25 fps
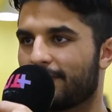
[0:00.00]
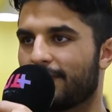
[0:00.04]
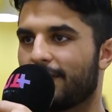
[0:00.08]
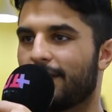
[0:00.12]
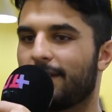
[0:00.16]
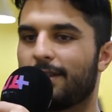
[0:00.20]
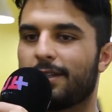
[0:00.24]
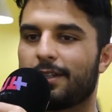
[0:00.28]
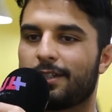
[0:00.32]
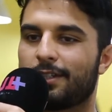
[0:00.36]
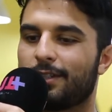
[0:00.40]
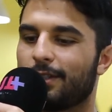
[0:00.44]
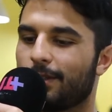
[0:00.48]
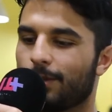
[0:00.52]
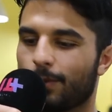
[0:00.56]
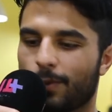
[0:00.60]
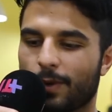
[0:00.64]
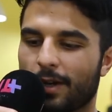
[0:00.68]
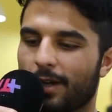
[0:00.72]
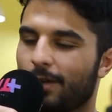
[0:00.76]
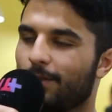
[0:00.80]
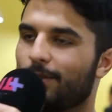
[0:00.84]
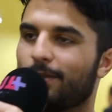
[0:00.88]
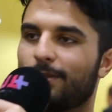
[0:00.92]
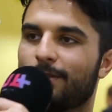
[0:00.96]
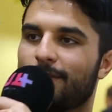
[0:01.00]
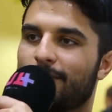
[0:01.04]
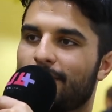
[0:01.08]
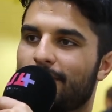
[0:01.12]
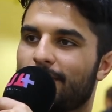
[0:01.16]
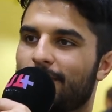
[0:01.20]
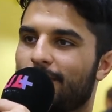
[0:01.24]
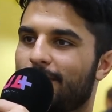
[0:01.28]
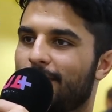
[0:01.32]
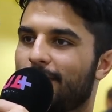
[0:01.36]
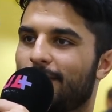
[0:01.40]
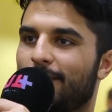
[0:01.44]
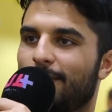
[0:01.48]
هذاك الشيء والو
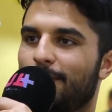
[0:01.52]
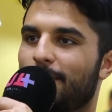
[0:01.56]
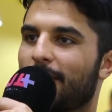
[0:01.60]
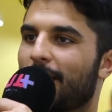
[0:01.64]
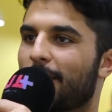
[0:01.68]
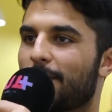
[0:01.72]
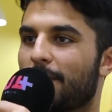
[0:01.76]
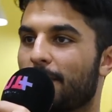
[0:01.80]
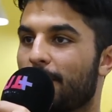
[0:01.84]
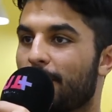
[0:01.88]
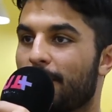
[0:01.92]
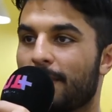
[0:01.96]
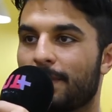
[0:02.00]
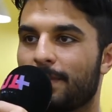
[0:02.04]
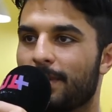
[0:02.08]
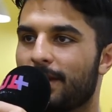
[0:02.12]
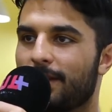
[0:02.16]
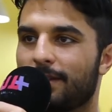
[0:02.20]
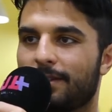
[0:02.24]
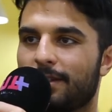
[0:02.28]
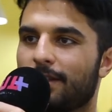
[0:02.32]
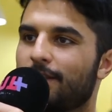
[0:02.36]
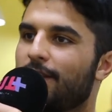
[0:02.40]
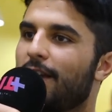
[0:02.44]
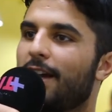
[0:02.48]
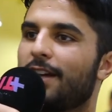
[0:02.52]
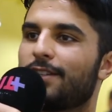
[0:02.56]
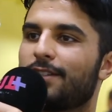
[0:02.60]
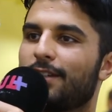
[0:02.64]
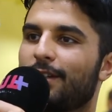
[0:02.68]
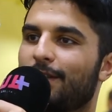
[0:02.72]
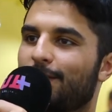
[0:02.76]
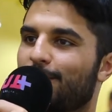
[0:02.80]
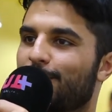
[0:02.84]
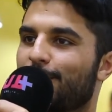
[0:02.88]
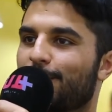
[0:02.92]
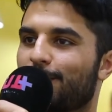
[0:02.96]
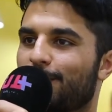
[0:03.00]
والو باقي ما بين حتى شي حاجه
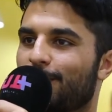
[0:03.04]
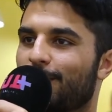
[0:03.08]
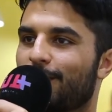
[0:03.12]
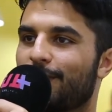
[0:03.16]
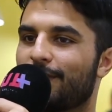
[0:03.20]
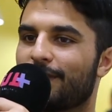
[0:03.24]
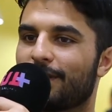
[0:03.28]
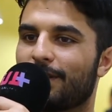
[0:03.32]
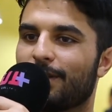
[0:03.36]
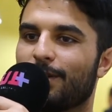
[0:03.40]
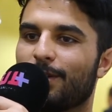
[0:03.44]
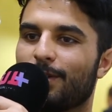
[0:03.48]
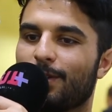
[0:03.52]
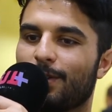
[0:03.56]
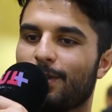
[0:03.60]
انا في ذا فويس